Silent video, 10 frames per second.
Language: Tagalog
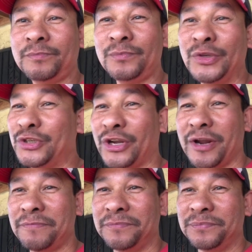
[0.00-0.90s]
Ang
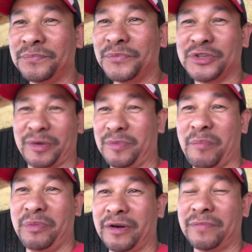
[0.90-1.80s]
sarap. Sarap ng
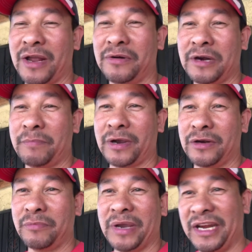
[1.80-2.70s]
beer, plano na pag
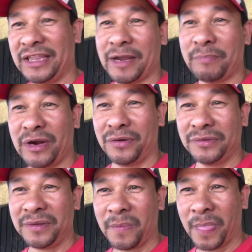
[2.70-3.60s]
ano, mainitang
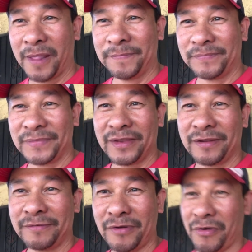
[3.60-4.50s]
panahon.
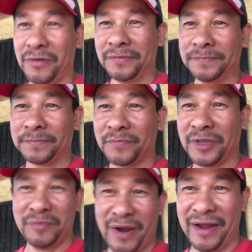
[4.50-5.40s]
O, oh,
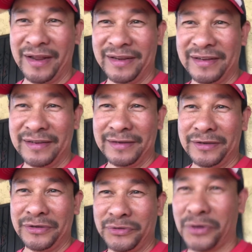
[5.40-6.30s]
di ba?
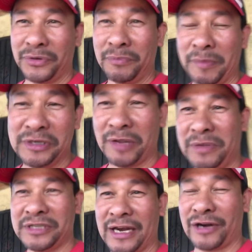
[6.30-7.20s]
Yung ano,
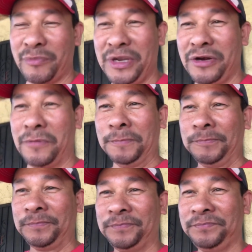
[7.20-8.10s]
paminsan-minsan lang umiinom.
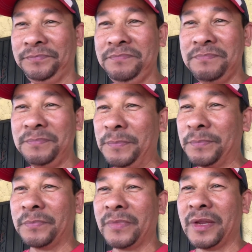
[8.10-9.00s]

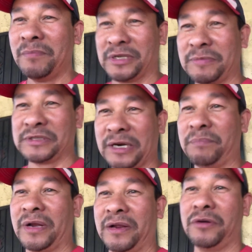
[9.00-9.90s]
Mas masarap
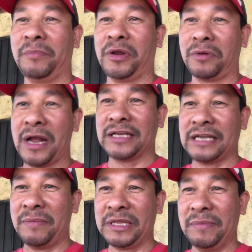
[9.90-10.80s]
pag ano, meron kang
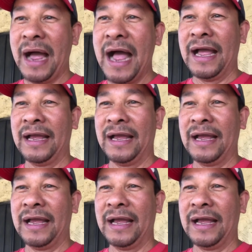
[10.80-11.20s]
kasama, di ba?